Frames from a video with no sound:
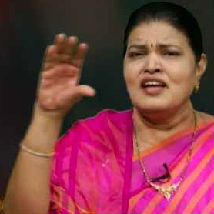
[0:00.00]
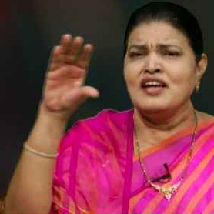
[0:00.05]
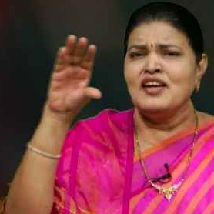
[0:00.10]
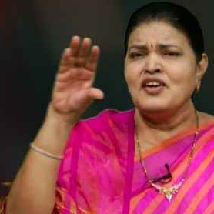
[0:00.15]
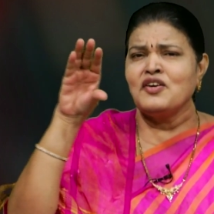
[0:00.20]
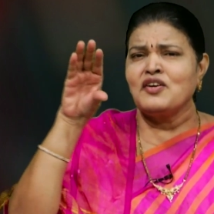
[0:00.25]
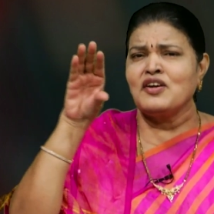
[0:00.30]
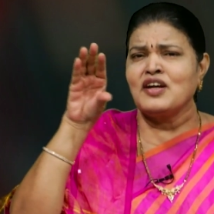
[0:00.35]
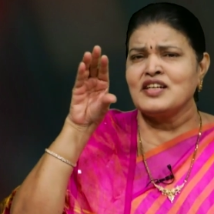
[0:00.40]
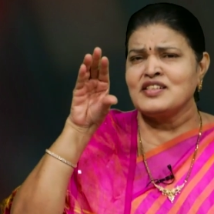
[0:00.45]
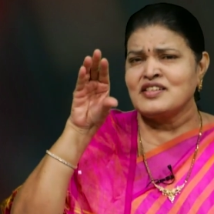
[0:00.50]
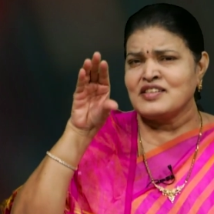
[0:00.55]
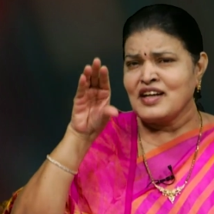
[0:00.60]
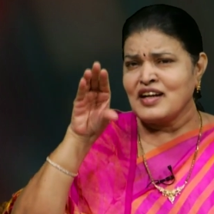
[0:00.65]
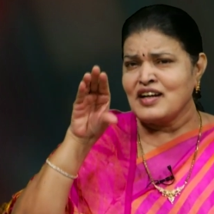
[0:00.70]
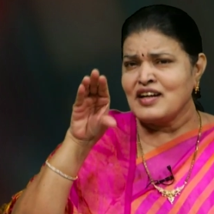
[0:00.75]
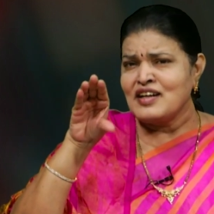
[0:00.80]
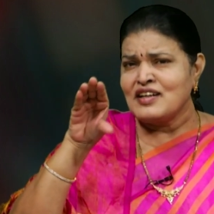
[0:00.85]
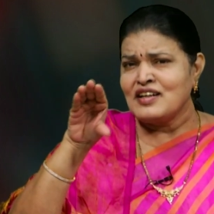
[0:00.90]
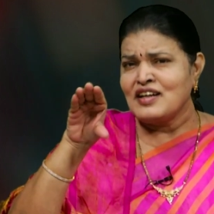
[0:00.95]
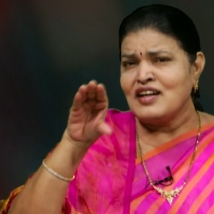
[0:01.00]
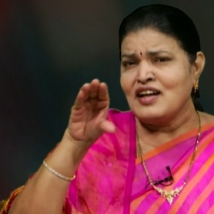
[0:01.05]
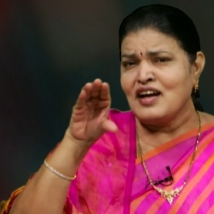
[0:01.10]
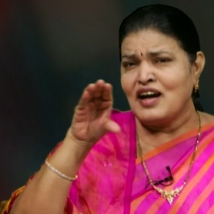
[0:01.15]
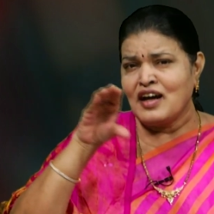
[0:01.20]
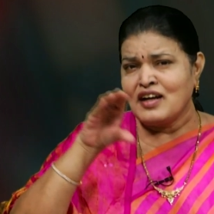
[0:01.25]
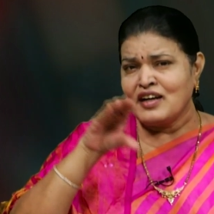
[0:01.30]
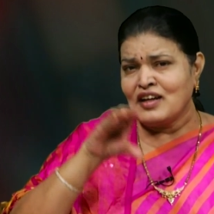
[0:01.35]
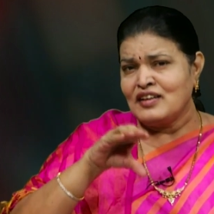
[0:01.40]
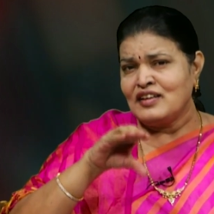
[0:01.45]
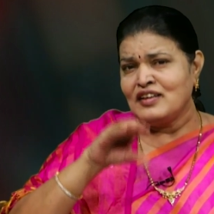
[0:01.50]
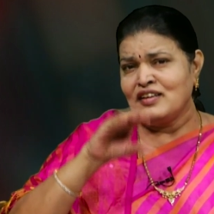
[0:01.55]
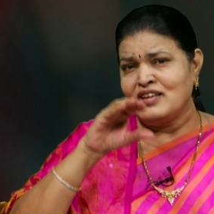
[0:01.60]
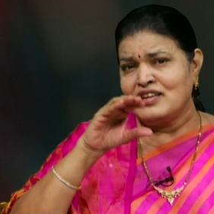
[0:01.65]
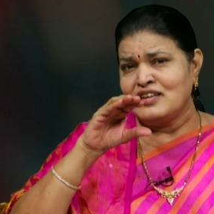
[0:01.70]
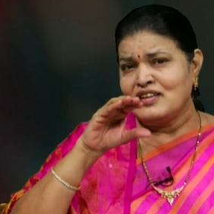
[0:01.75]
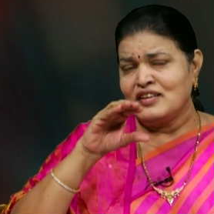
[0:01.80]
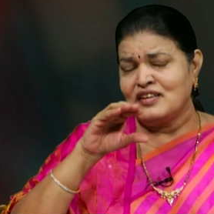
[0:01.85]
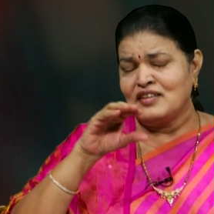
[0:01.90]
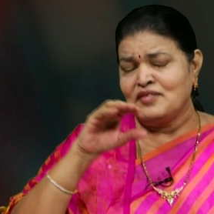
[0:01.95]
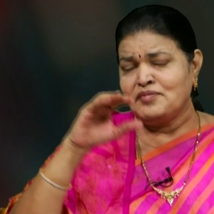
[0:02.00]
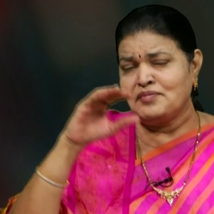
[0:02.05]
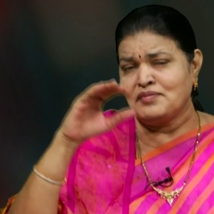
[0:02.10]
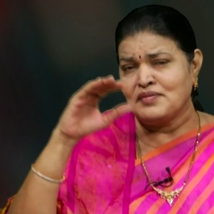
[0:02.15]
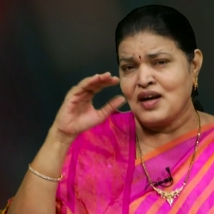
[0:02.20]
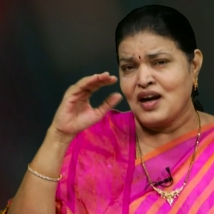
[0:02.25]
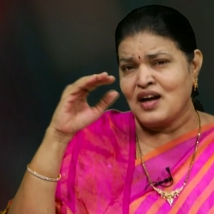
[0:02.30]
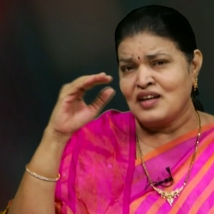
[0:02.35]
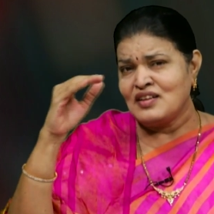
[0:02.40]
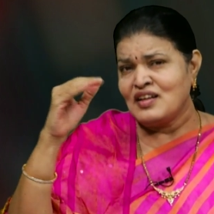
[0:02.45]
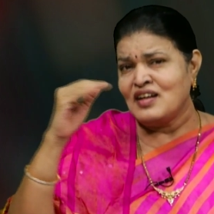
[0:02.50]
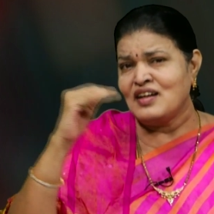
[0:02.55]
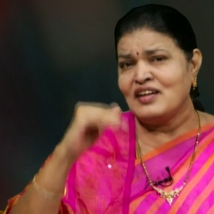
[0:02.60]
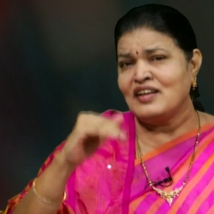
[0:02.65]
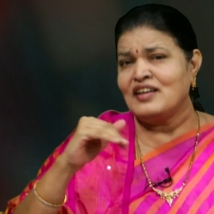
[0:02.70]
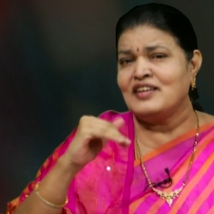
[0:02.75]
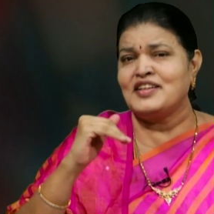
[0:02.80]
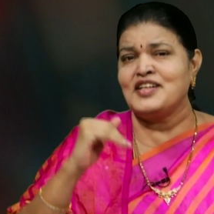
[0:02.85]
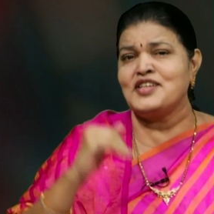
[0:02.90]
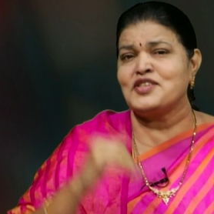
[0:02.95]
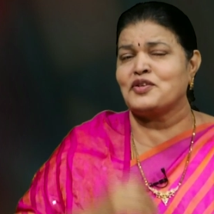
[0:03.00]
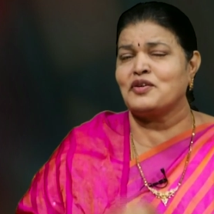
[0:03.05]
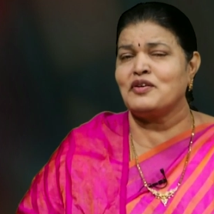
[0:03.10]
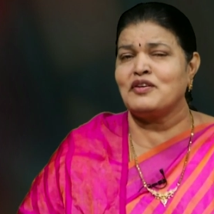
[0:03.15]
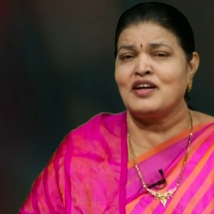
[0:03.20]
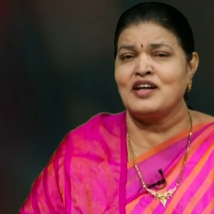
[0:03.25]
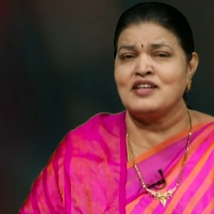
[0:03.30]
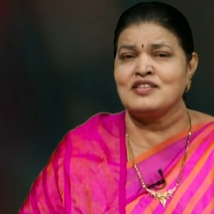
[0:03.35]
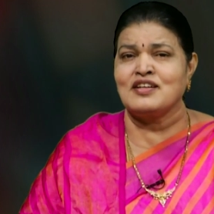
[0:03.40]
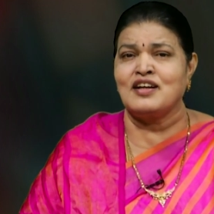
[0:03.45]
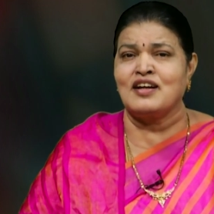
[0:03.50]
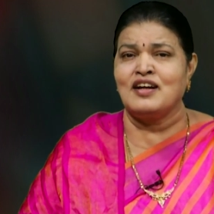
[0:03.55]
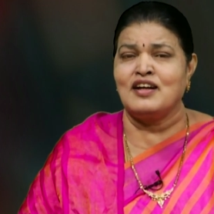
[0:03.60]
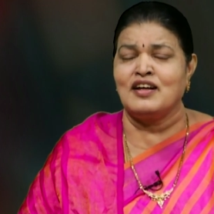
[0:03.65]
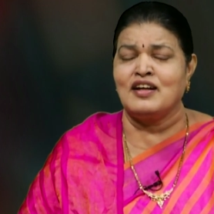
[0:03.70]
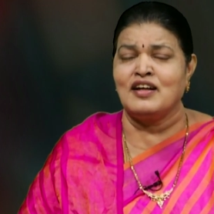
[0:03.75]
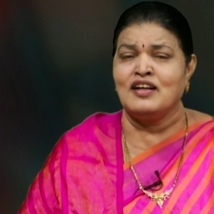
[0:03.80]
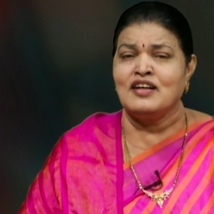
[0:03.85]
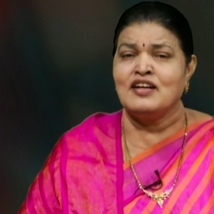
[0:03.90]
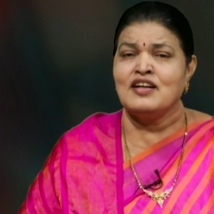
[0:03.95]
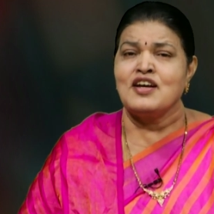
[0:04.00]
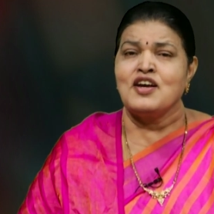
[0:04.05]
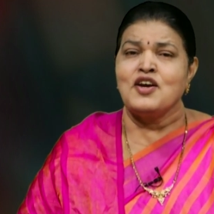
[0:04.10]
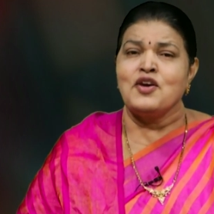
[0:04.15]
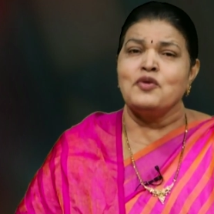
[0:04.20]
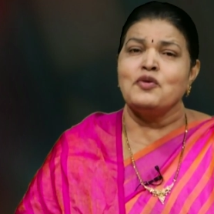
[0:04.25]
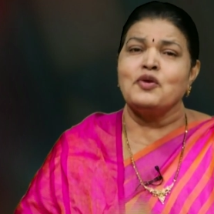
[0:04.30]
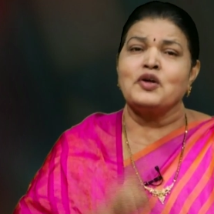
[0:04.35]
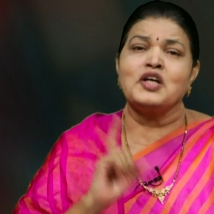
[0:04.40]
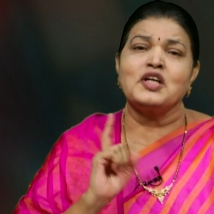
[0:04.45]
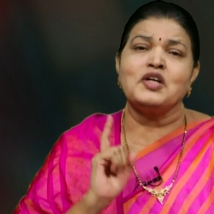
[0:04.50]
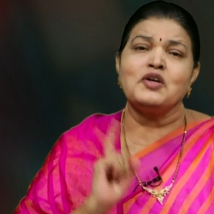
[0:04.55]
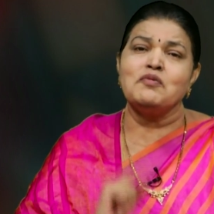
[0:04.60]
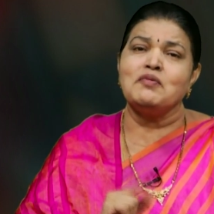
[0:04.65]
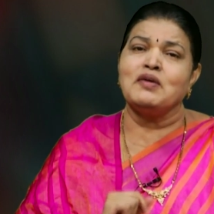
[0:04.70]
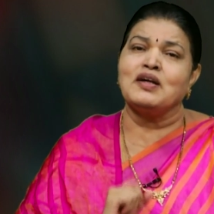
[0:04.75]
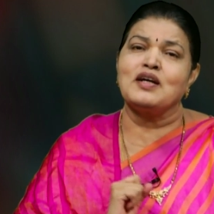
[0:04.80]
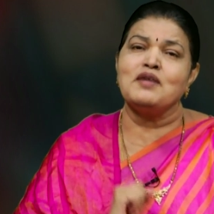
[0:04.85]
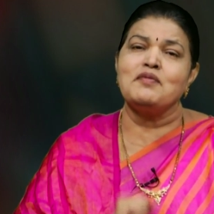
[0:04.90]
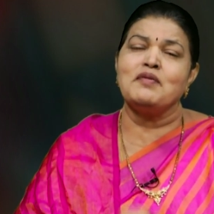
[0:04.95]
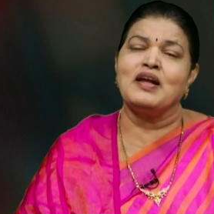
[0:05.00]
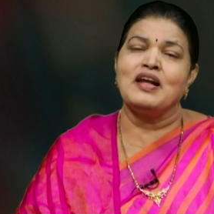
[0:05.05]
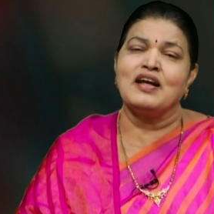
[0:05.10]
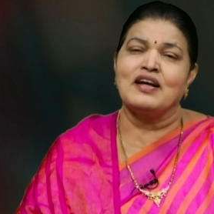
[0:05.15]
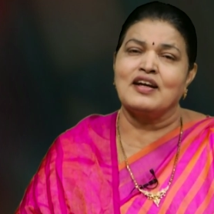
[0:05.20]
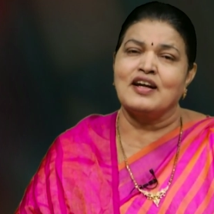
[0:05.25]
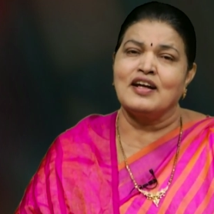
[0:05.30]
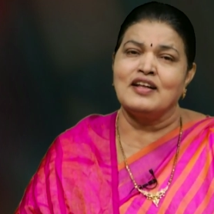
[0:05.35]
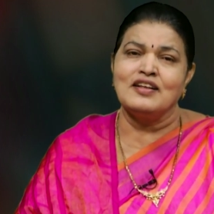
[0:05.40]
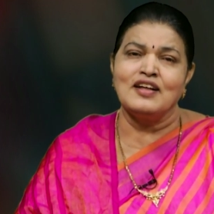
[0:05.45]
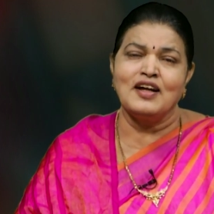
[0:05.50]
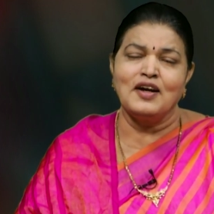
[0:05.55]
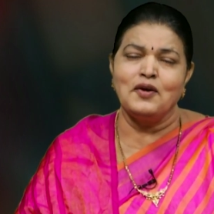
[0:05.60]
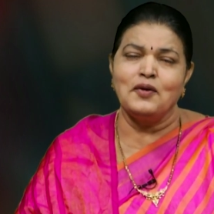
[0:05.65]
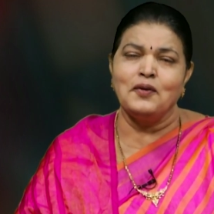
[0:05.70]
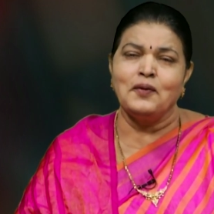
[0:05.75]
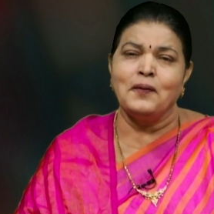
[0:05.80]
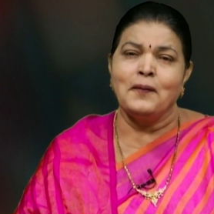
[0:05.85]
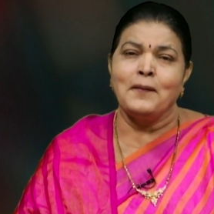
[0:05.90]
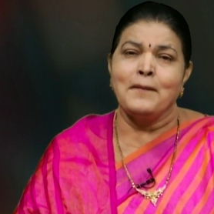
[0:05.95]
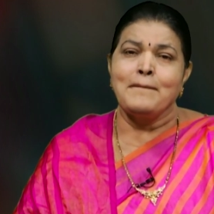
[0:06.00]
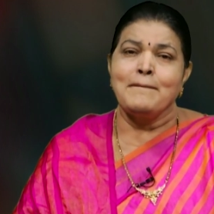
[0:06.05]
ఏ యొక్క సంఘటన ఆరాధన ఆధారంగా తీసుకొని రాశాడంటే ఒకటో మకబీల గ్రంథంలో